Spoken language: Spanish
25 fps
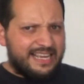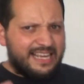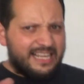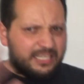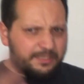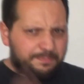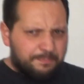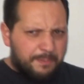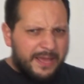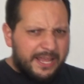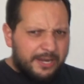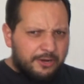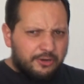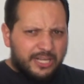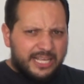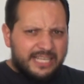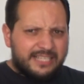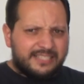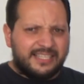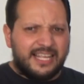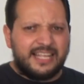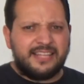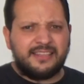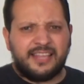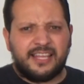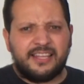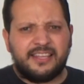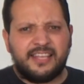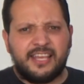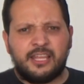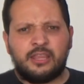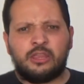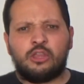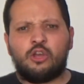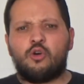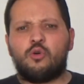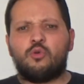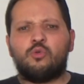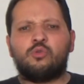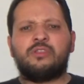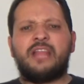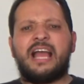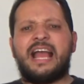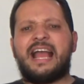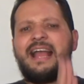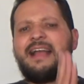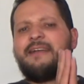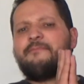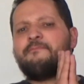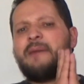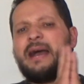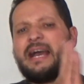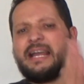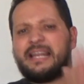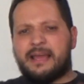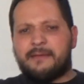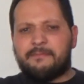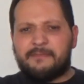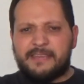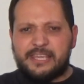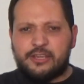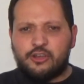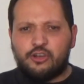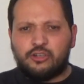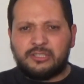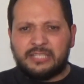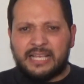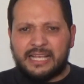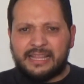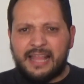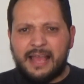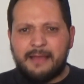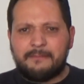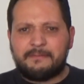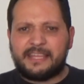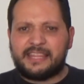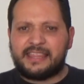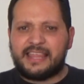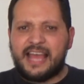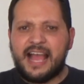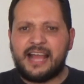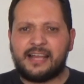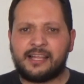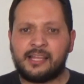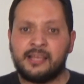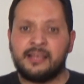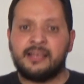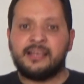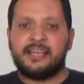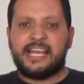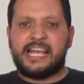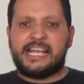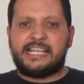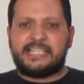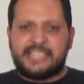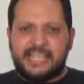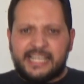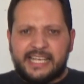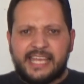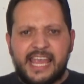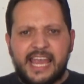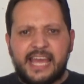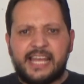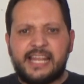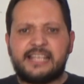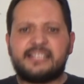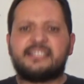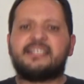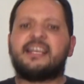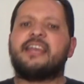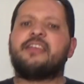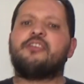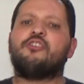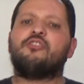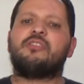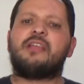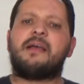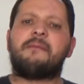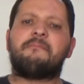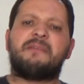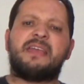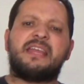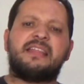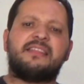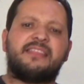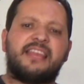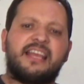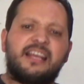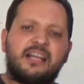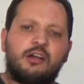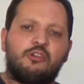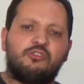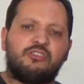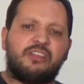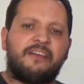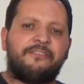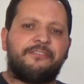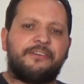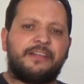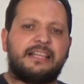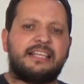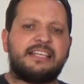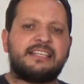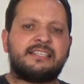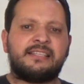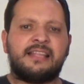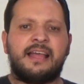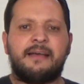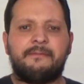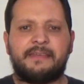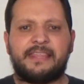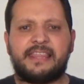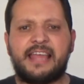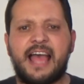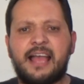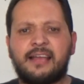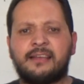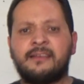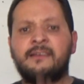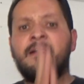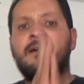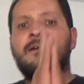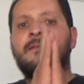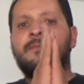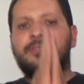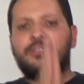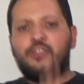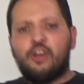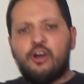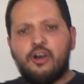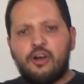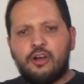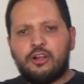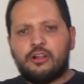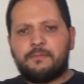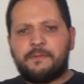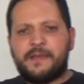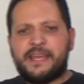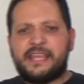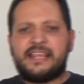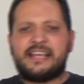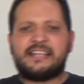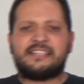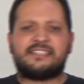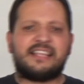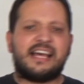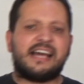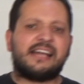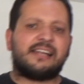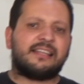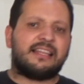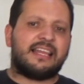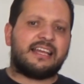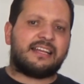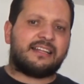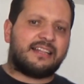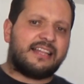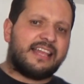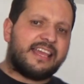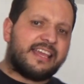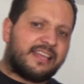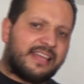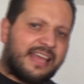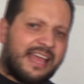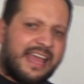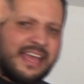Espero que estén teniendo una maravillosa Navidad y si quieres que yo también tenga una feliz Navidad, no olvides darle click